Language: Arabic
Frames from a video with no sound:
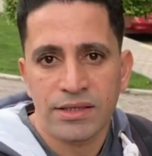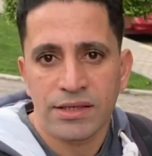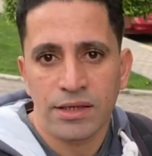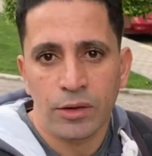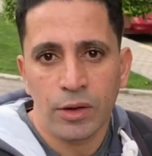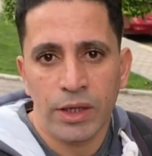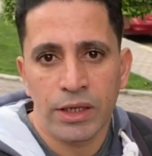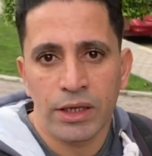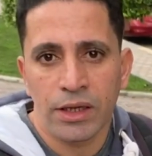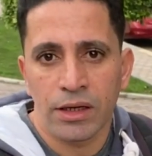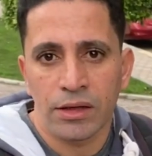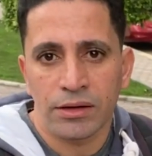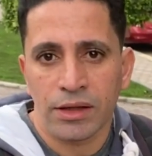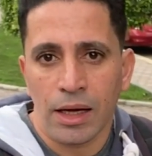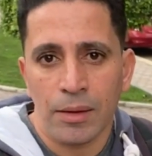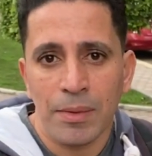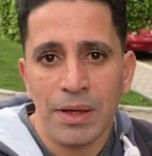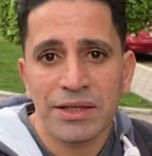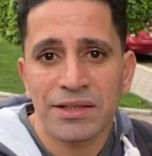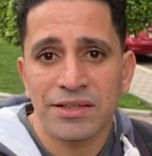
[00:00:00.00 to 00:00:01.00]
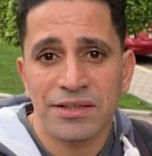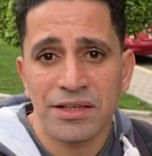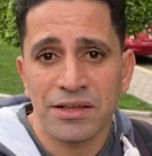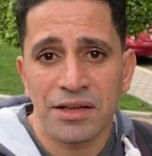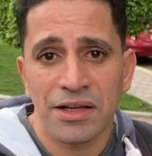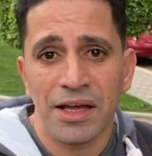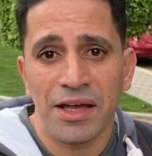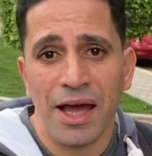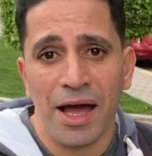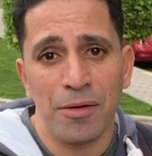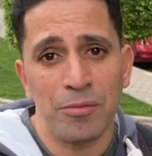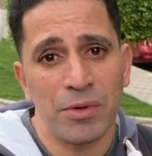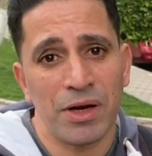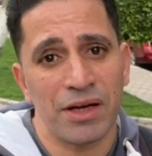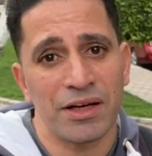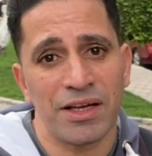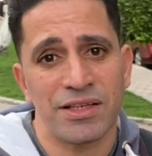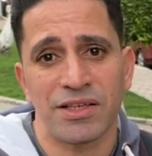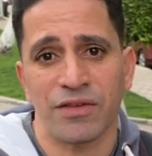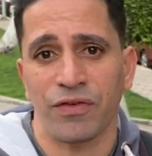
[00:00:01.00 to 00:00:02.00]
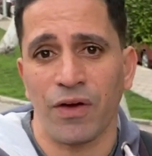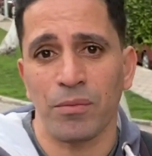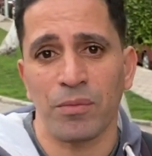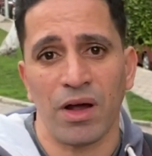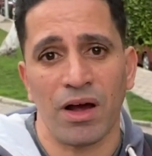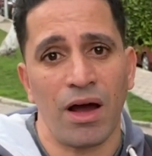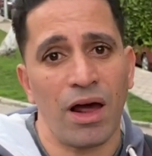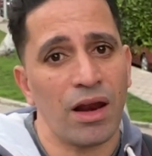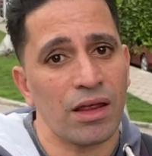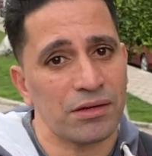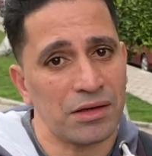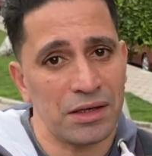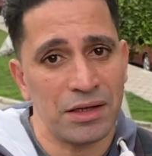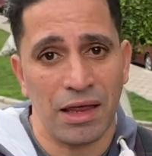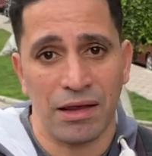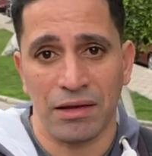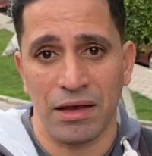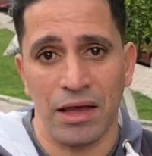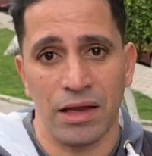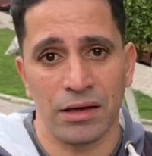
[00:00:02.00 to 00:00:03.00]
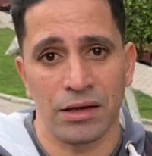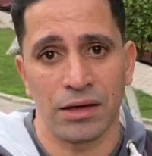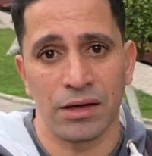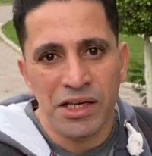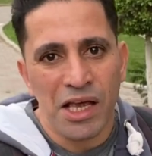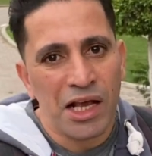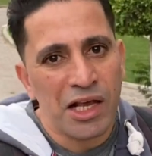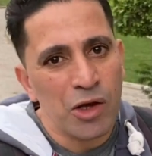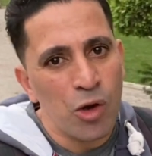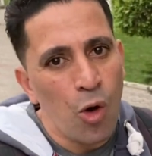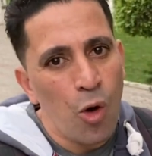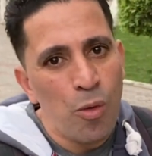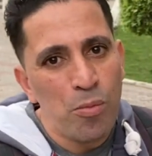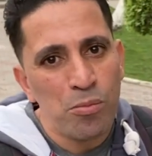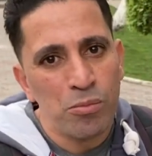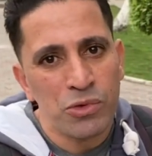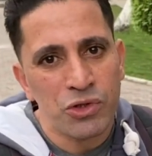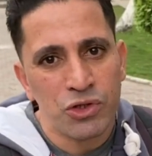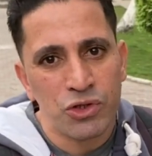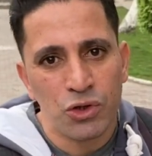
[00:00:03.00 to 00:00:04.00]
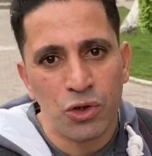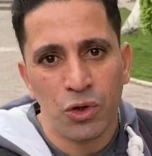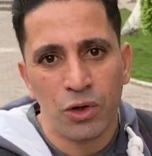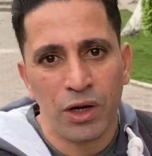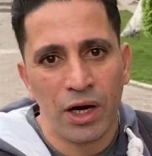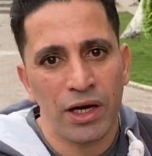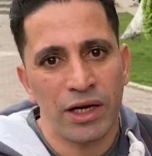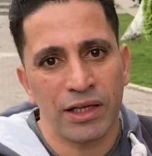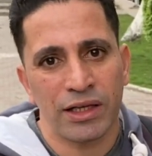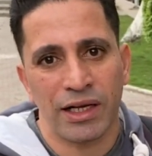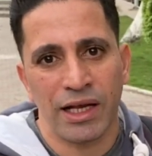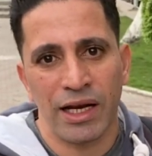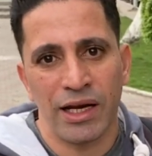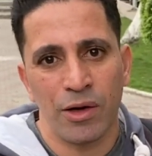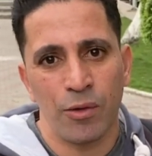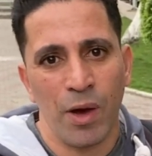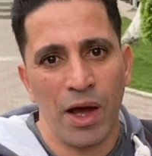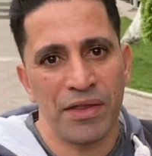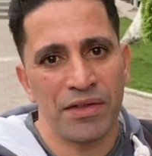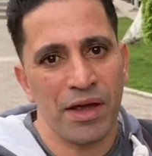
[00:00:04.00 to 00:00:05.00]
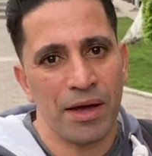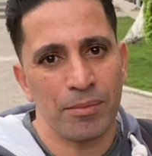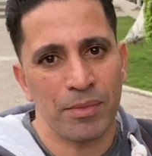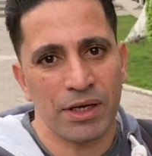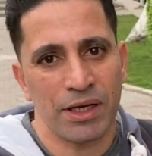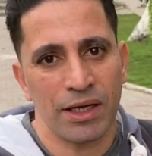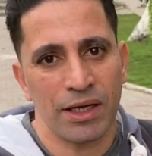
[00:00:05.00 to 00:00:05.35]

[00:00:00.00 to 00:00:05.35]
ثواني انت عملت تيت ليه يا عم الناس تفهمنا غلط عيدها تاني يا اخي ام الشهره اللي تخلي الواحد يعمل